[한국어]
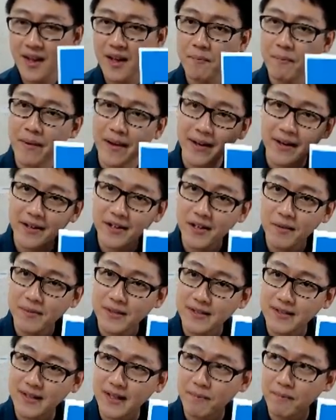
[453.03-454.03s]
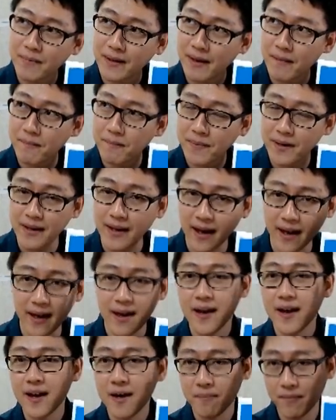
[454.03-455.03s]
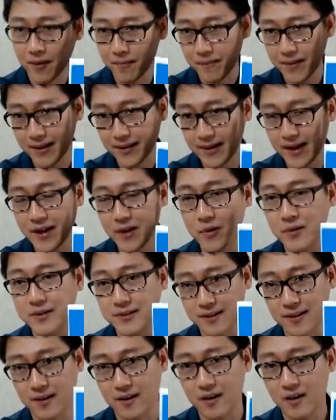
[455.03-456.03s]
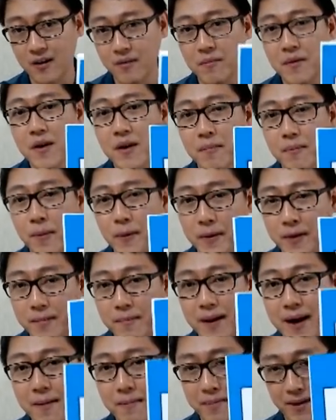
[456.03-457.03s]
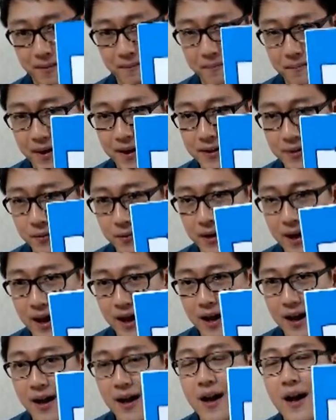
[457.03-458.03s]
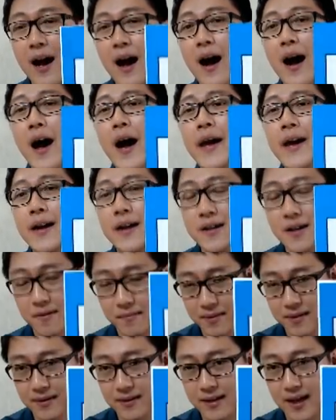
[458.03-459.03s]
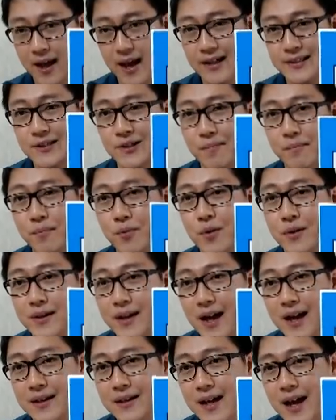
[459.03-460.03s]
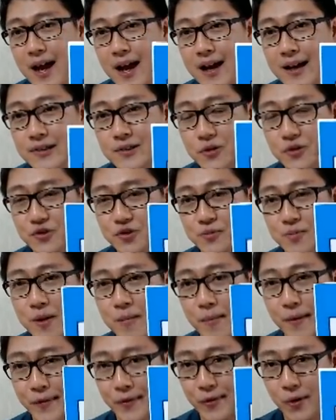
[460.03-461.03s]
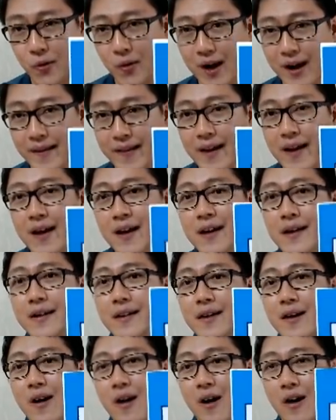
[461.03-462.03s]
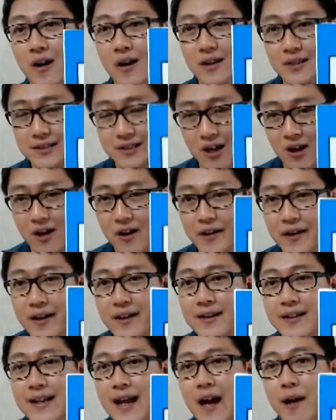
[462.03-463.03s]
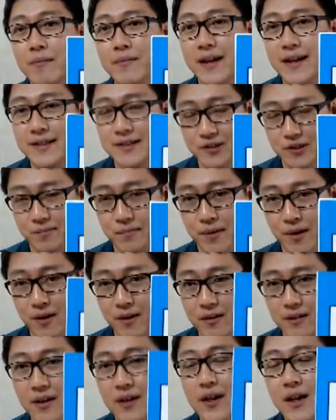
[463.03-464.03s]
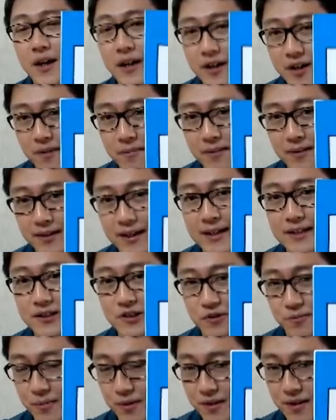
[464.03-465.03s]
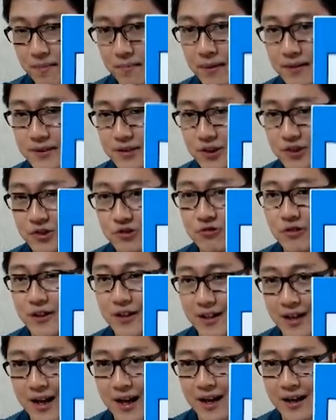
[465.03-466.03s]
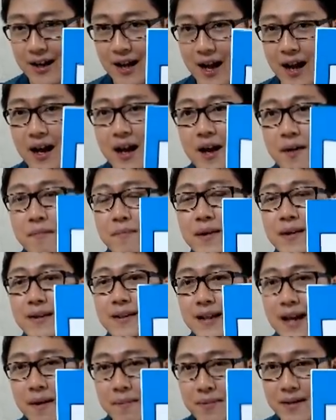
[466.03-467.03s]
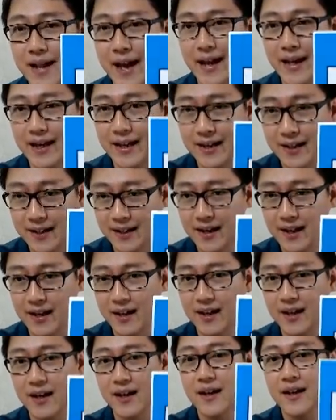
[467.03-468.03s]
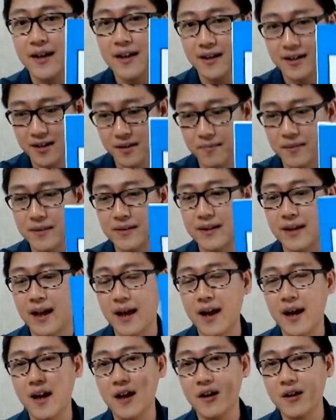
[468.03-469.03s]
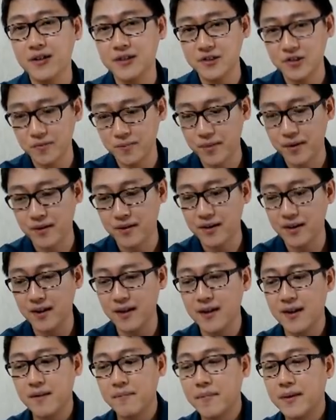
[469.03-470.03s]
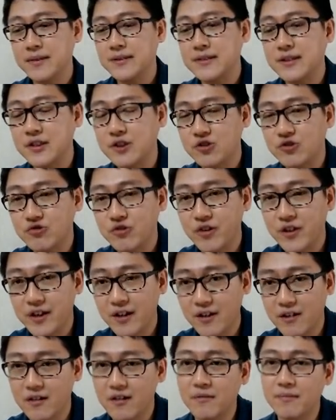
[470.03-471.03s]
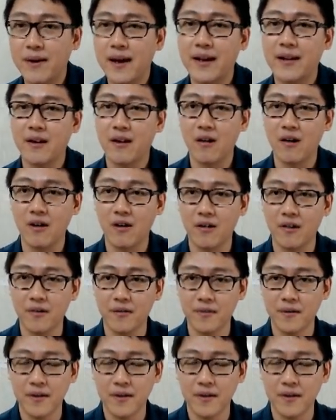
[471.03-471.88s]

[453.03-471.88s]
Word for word: 맨크념 리지다 브람비에 먼멘때 요절럼 모이크발 브람바이돌라 하이 크념 끝타 점포 내 아달 쪼추모 먼또한 르꺼 정 리은 다음 달 슈퍼 크념 끝타 슈퍼니 뻗쳐 주오이 클랑나 미은 달프나 읽기 크념 끝타 슈퍼니 뻗쳐 주오 영발어